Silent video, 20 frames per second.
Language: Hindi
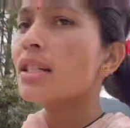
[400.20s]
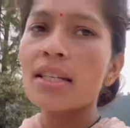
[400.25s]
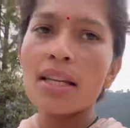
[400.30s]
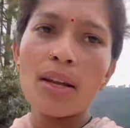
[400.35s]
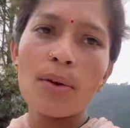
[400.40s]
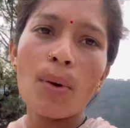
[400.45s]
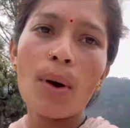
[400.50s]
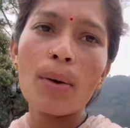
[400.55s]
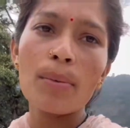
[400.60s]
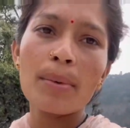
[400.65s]

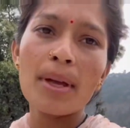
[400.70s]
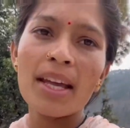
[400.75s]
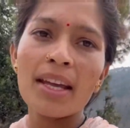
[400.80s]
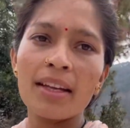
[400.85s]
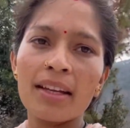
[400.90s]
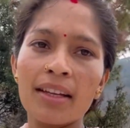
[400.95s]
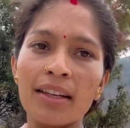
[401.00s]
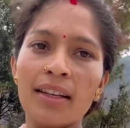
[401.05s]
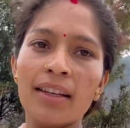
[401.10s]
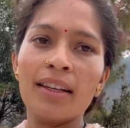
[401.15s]
सेवा में
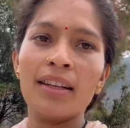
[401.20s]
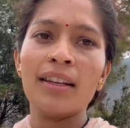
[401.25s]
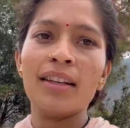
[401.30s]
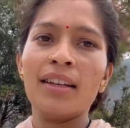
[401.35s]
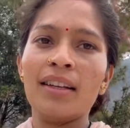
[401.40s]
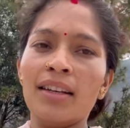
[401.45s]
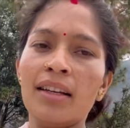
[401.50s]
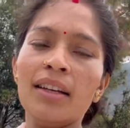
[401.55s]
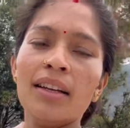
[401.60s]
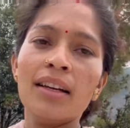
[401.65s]

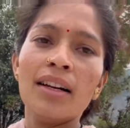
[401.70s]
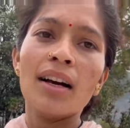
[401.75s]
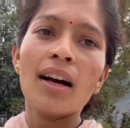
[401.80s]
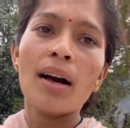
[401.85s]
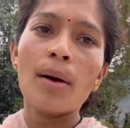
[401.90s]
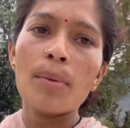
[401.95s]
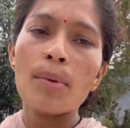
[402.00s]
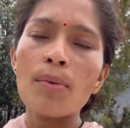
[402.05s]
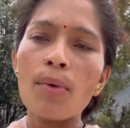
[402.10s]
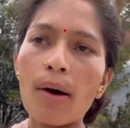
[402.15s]

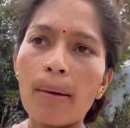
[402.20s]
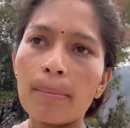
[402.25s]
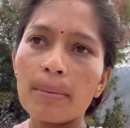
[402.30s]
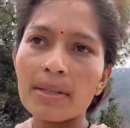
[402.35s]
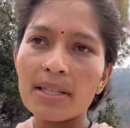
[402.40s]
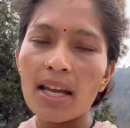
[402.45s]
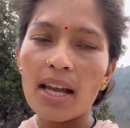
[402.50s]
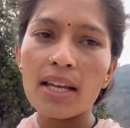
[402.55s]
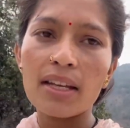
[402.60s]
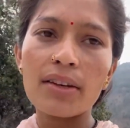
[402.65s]
अभी वापस
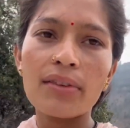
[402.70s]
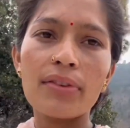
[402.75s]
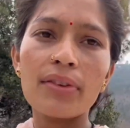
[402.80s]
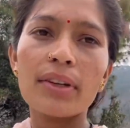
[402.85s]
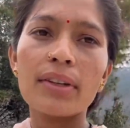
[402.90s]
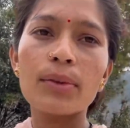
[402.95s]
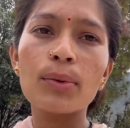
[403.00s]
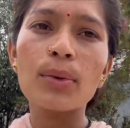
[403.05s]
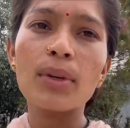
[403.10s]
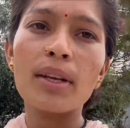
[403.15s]
आएगी फिर
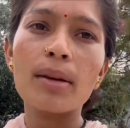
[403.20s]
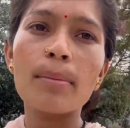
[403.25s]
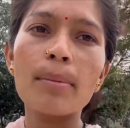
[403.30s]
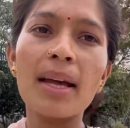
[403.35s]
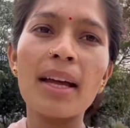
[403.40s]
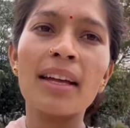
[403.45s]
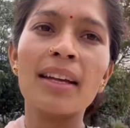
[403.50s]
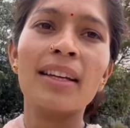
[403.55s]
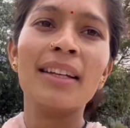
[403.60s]
दूंगी मैं